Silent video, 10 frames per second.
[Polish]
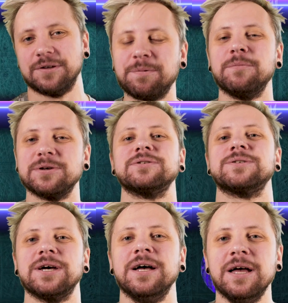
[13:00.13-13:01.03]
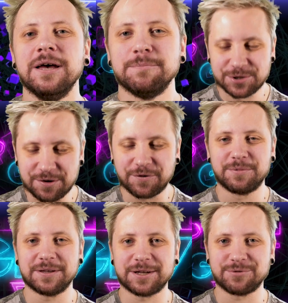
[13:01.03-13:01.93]
No pomyślcie. Piszcie w
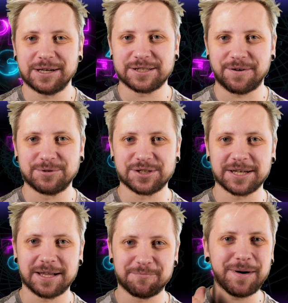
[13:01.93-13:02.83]
komentarzu, ja się z wami żegnam.